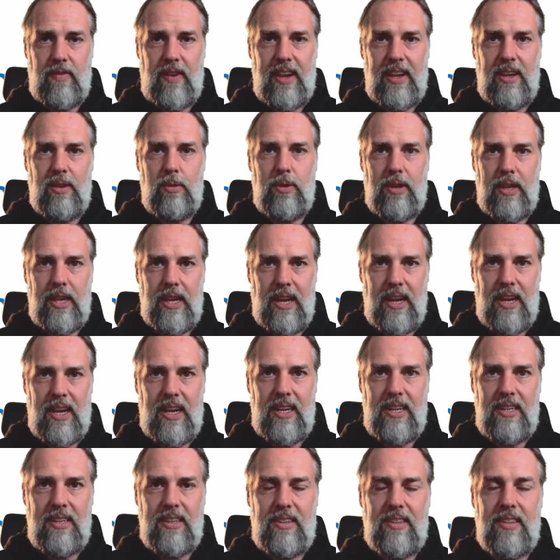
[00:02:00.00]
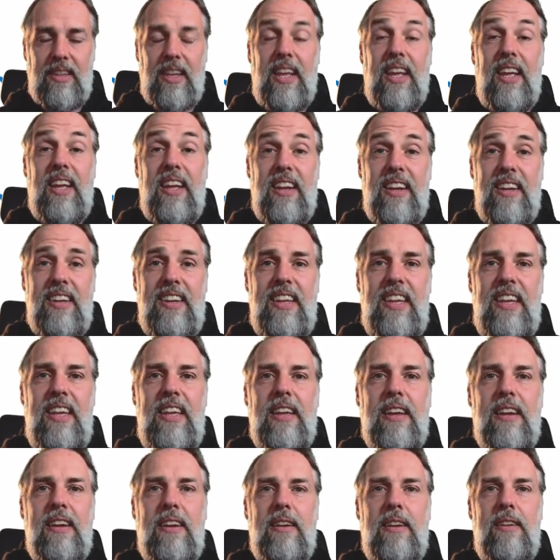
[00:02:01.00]
und Regel 1, die
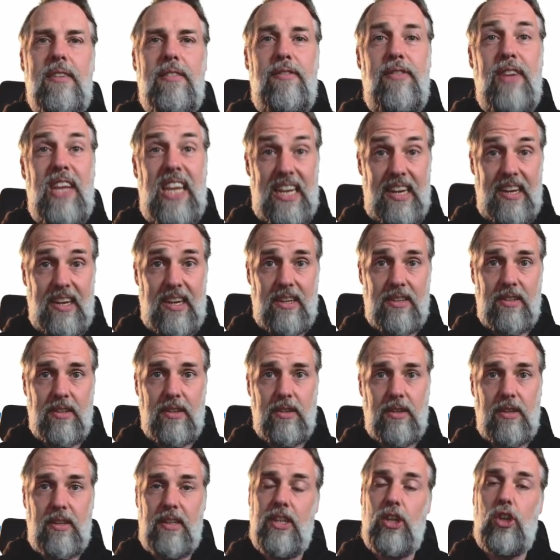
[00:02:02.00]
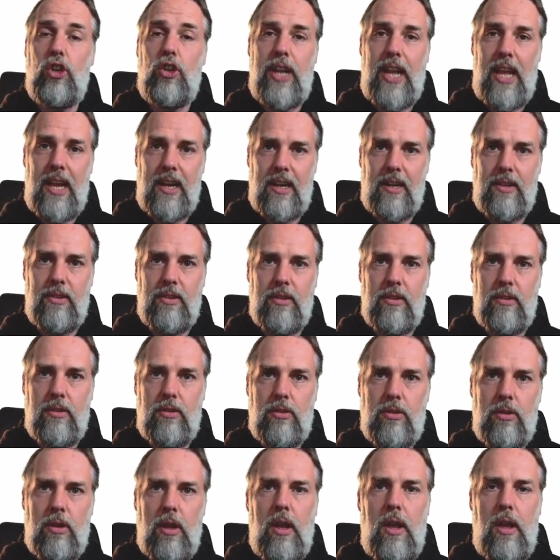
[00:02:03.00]
wichtiger sind, die stärker sind.
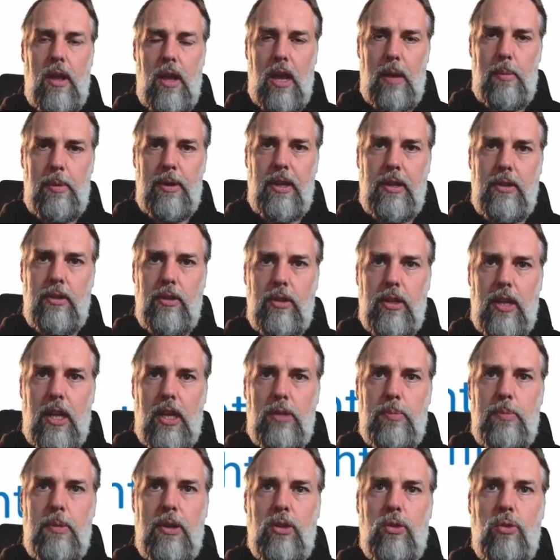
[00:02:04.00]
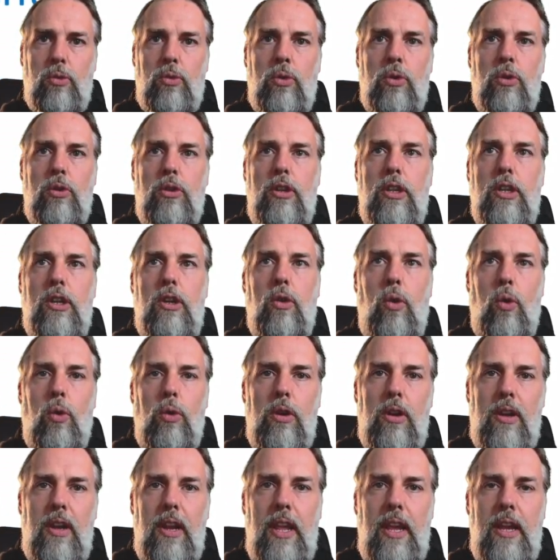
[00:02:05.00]
Aber das ist erstmal so die
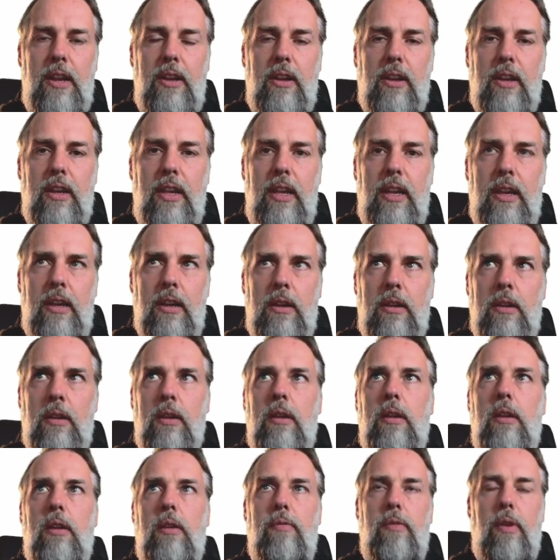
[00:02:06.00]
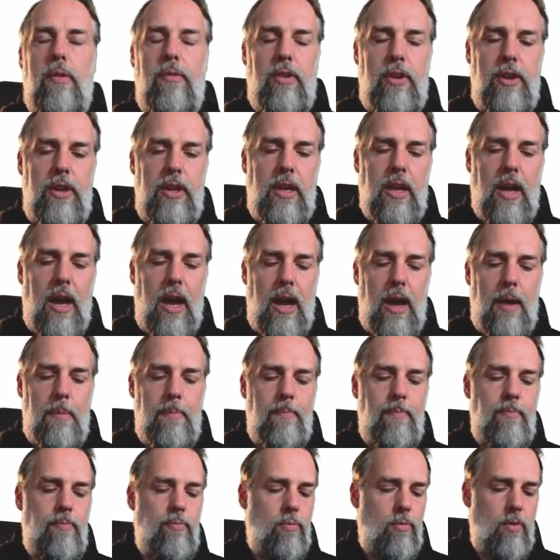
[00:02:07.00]
grundlegende Regel. Wenn wir die haben,
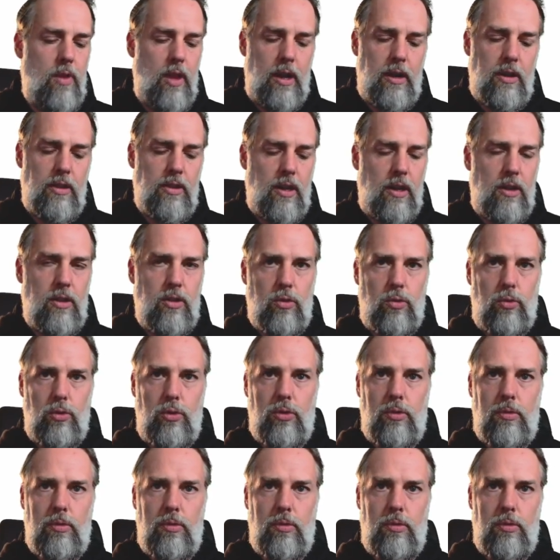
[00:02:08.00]
dann ist alles gut.